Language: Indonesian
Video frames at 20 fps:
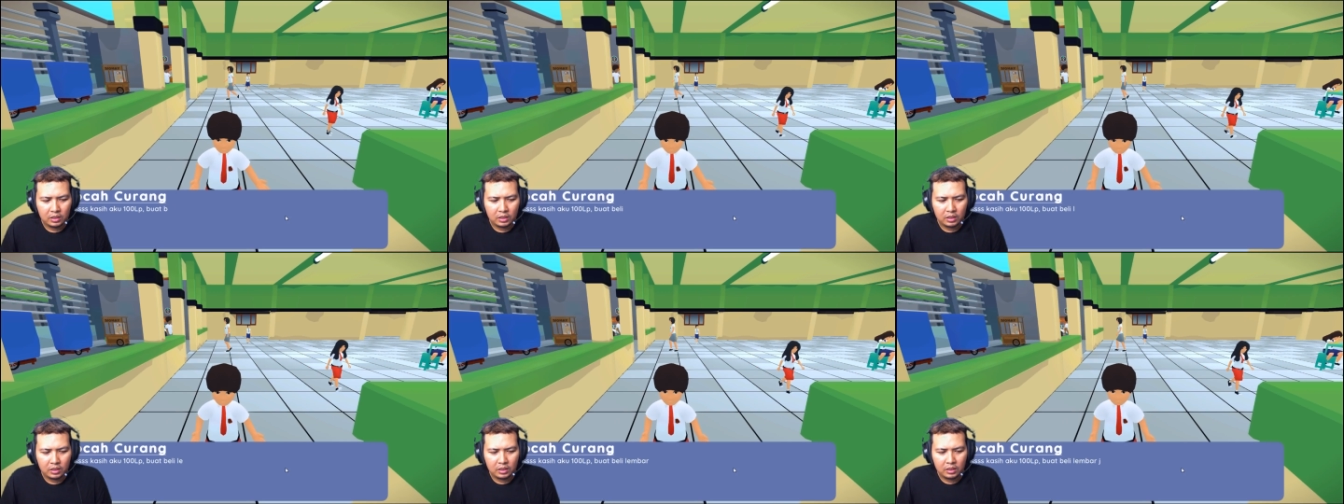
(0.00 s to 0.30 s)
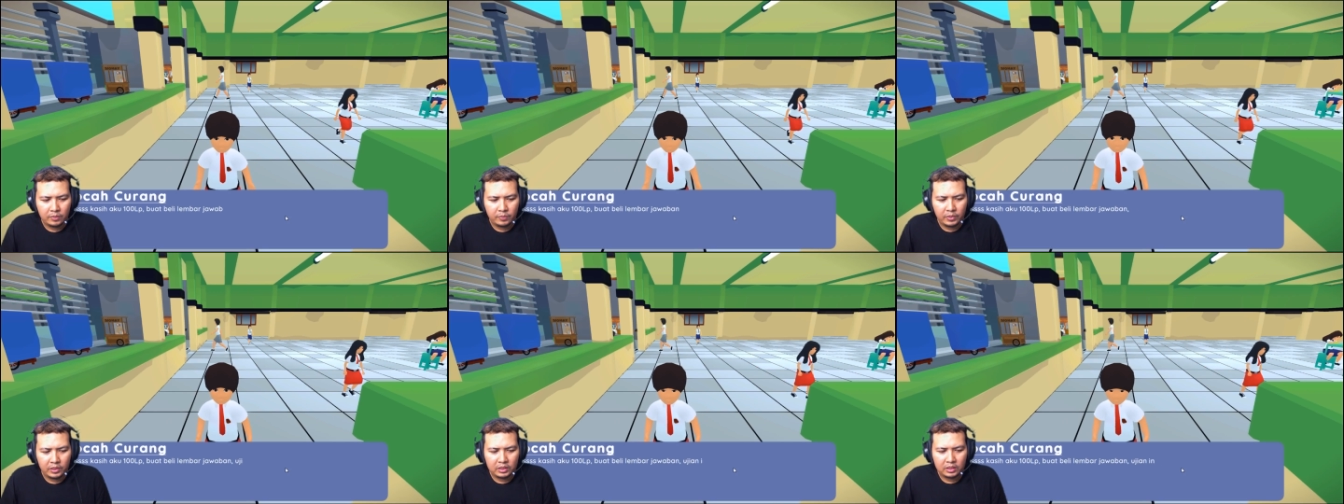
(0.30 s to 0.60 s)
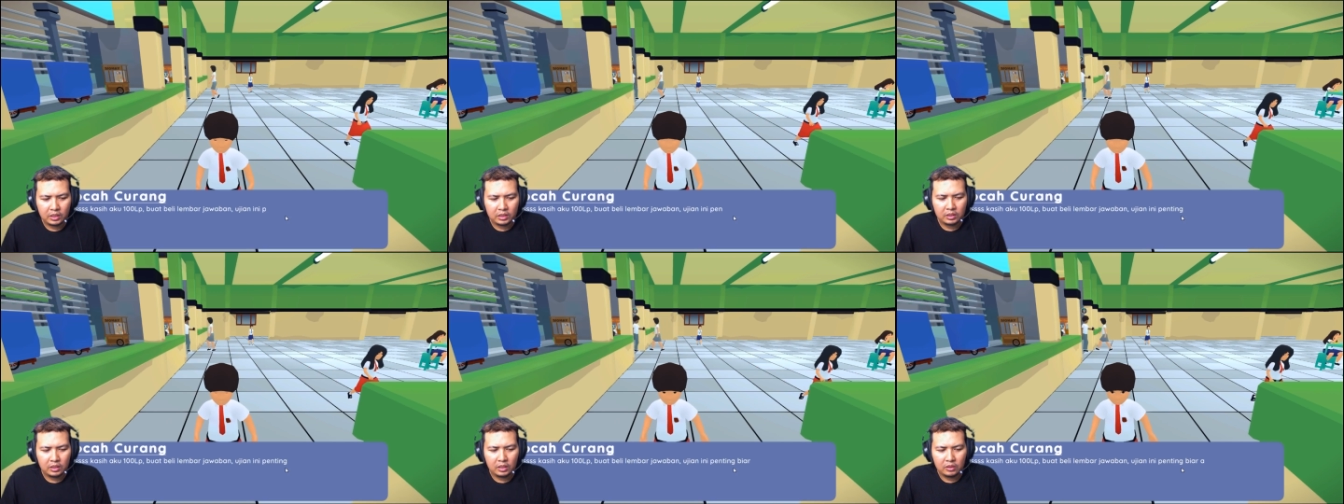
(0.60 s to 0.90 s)
Uh, please
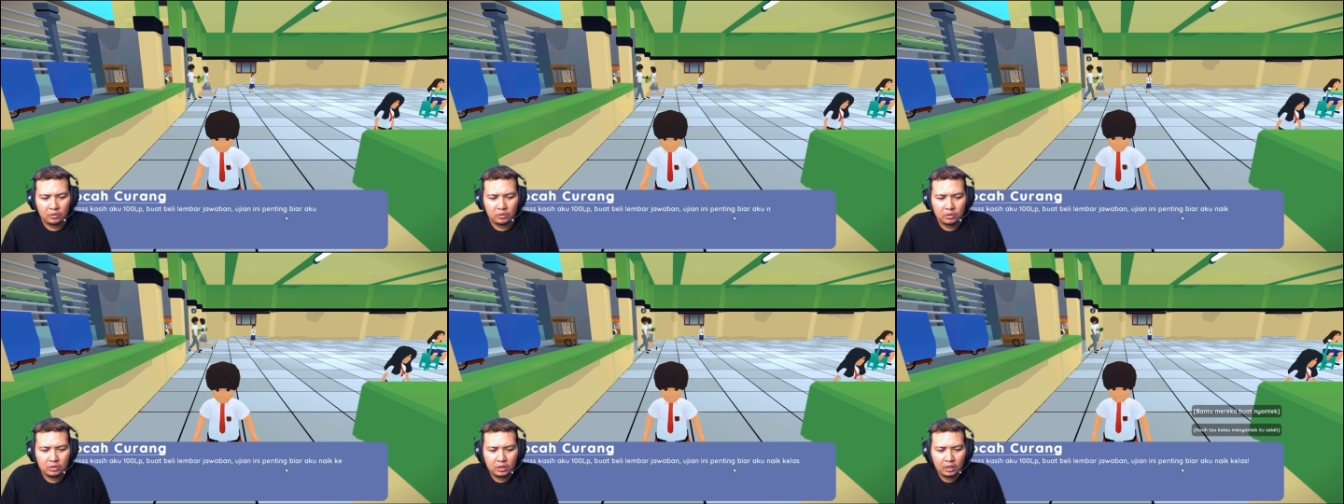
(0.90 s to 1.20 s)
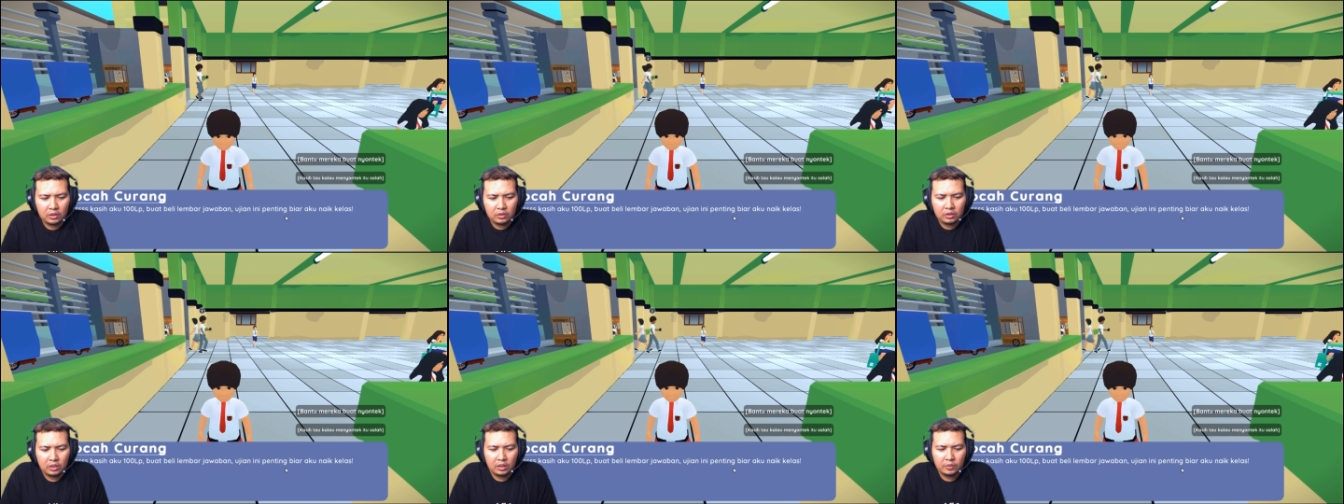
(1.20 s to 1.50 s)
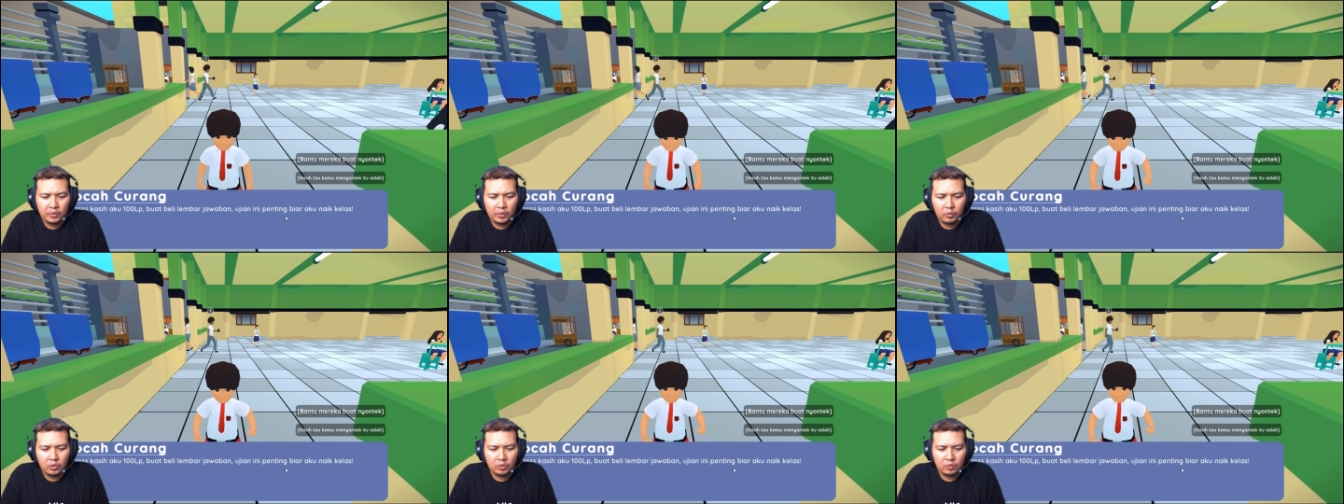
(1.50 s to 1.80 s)
kasih aku 100
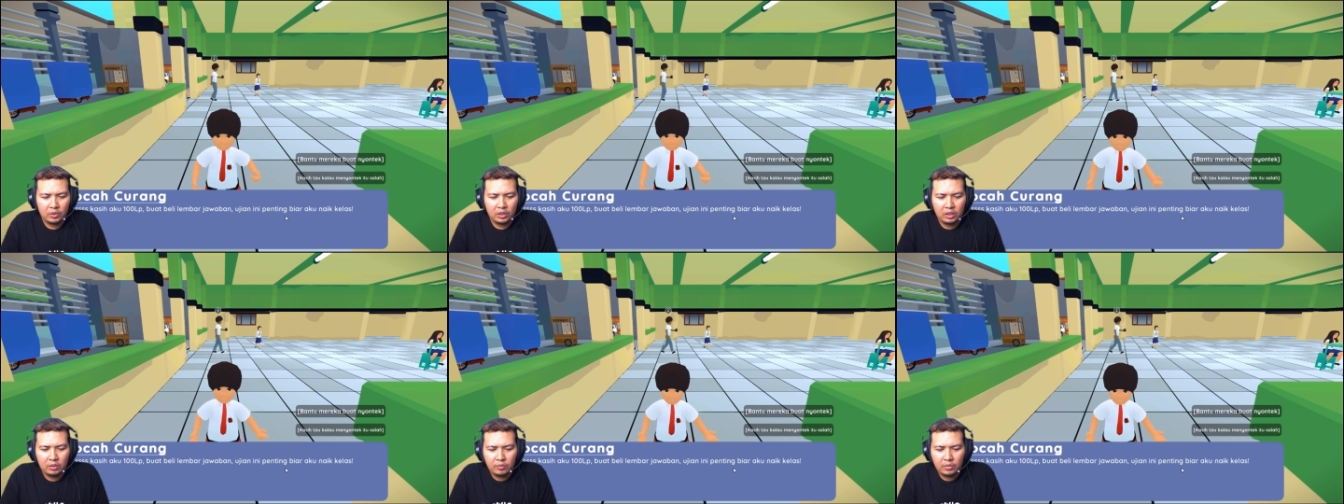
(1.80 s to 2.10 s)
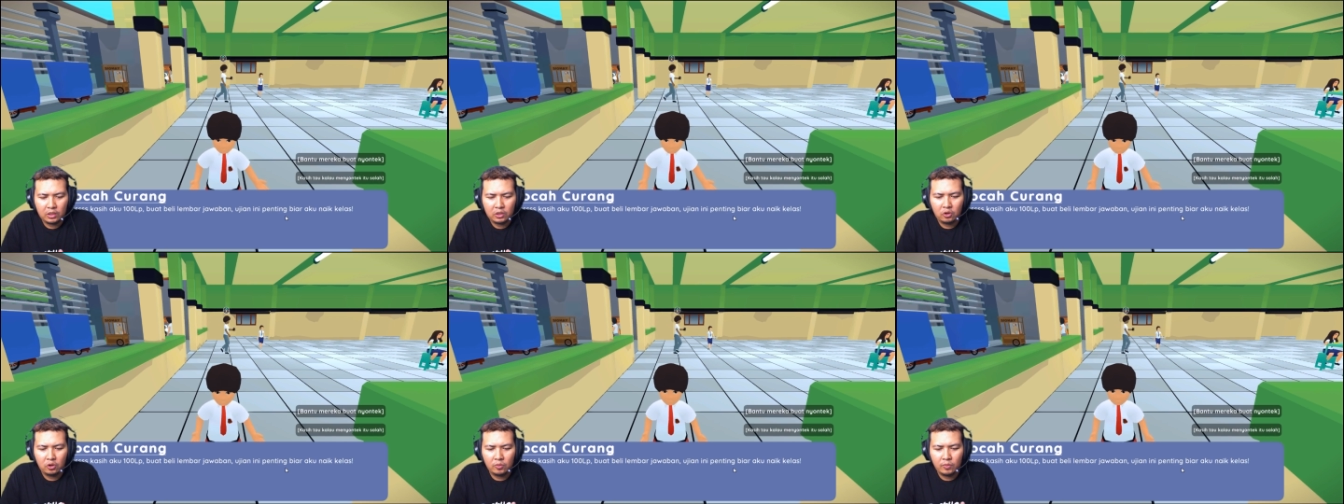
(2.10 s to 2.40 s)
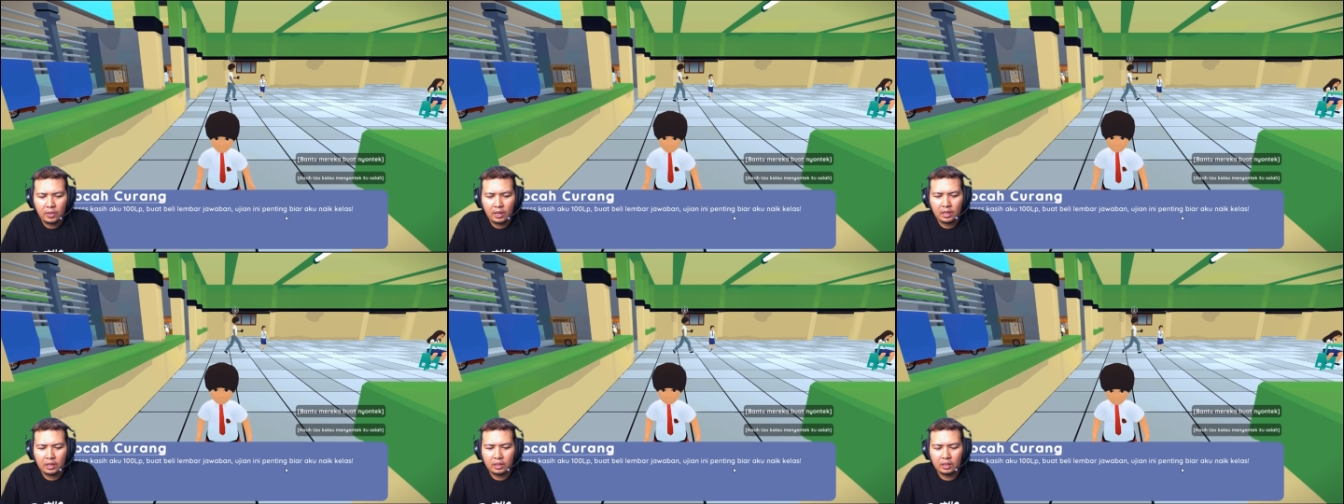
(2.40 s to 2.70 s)
LP buat beli lembar
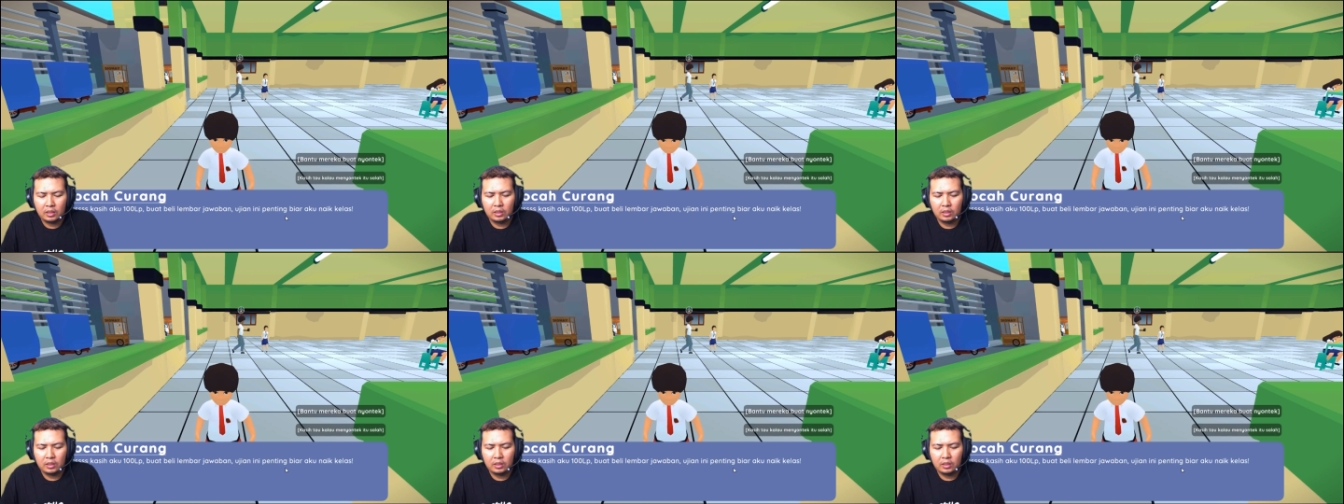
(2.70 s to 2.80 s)
jawaban.